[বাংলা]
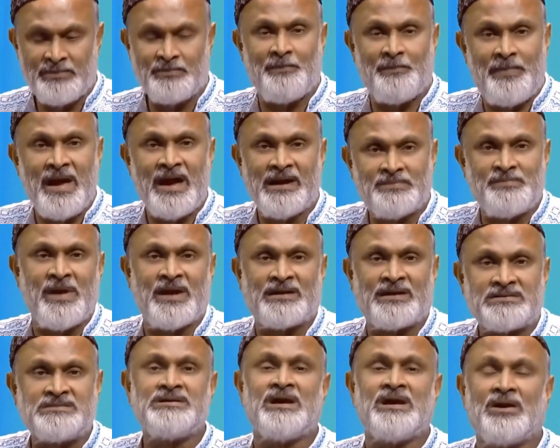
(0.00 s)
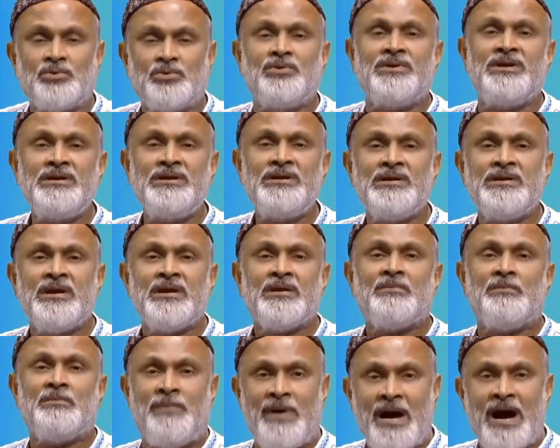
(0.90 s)
ব্যাড ব্যাকটেরিয়াগুলি
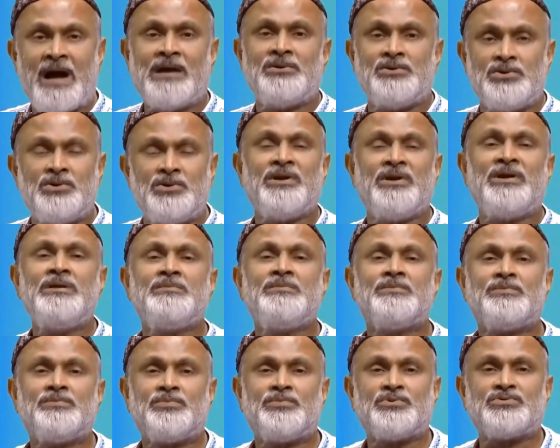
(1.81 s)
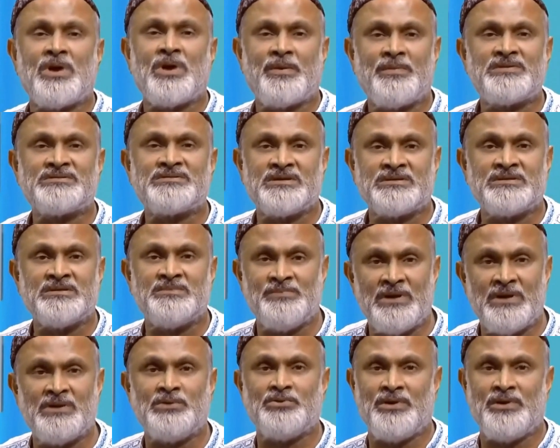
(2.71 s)
বার্ন হয়ে প্রসাবের সাথে
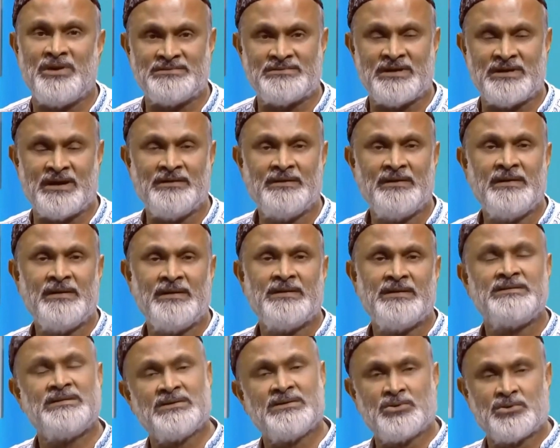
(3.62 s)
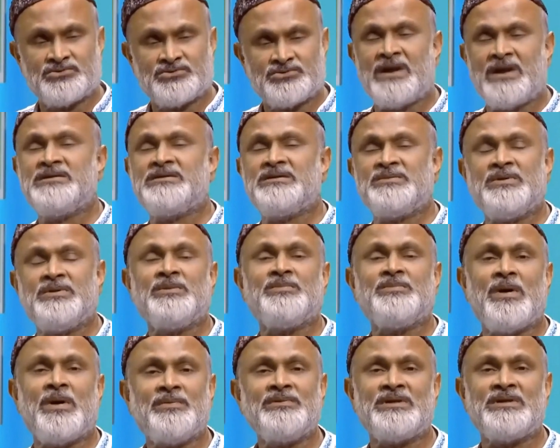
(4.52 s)
বের হয়ে যায় সেটাও
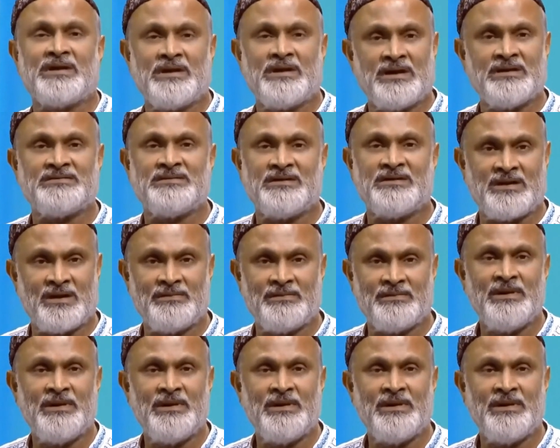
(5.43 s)
সাইন্টিফিকভাবে দেখা গেছে এটা